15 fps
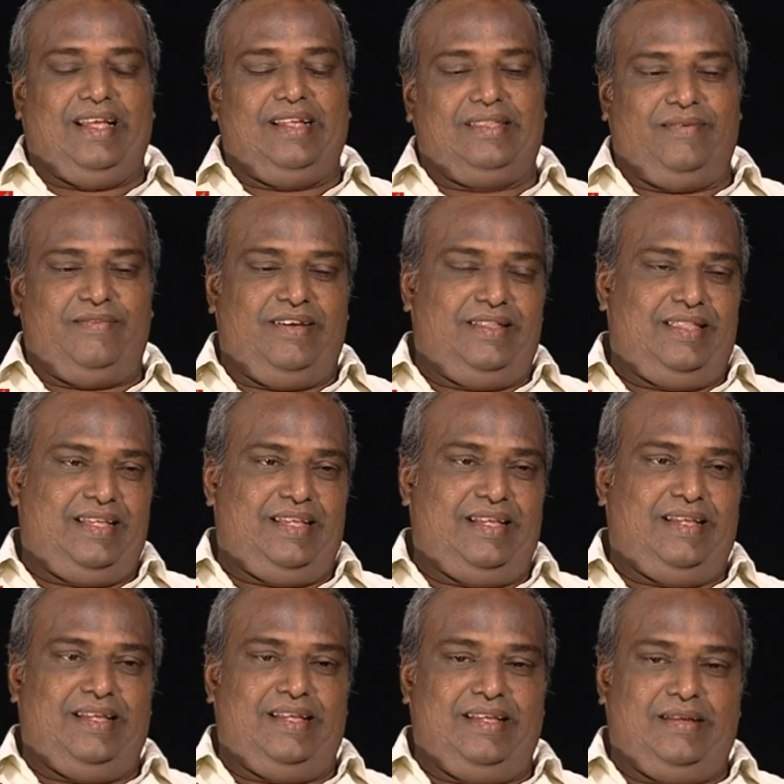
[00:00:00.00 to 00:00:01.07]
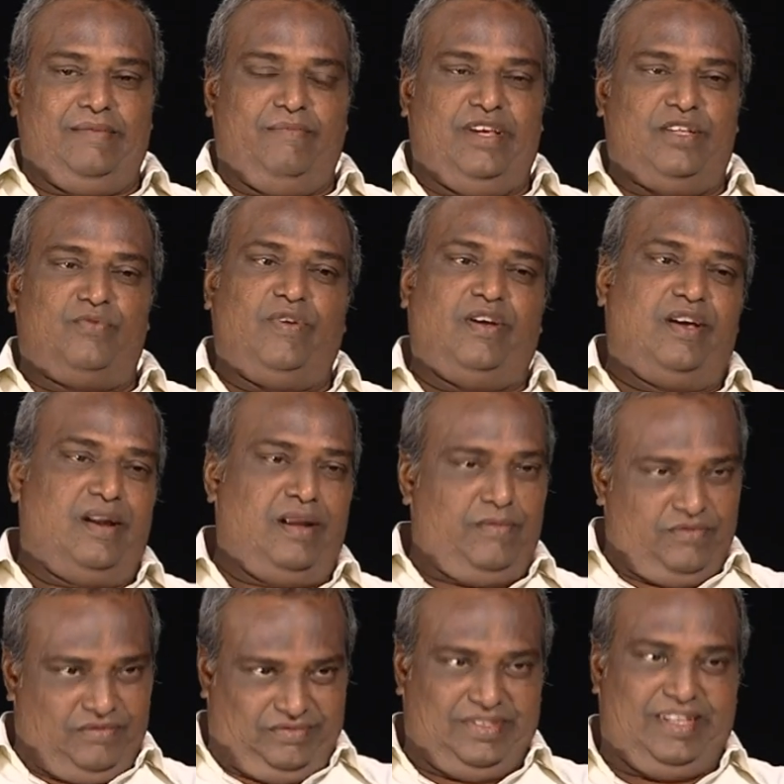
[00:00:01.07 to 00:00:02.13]
ఆ తర్వాత మా
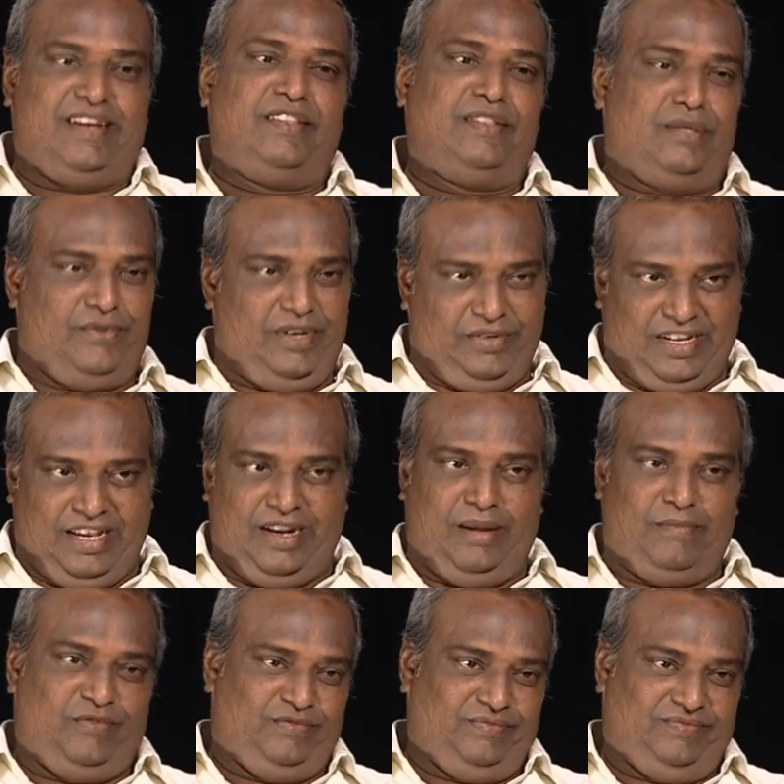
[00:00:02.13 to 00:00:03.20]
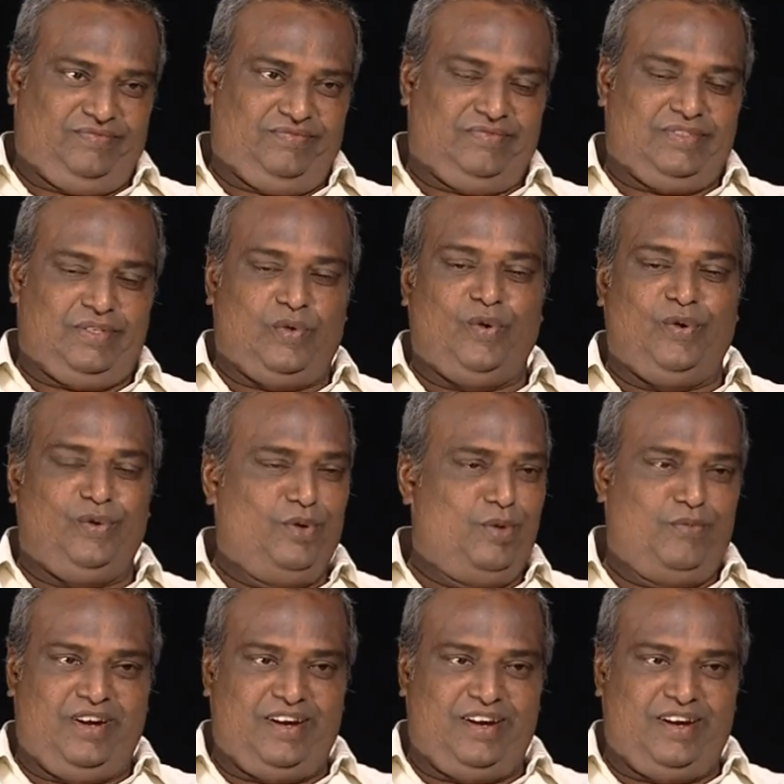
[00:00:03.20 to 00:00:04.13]
స్వగ్రామం అనంతవరం గ్రామం కొల్లూరు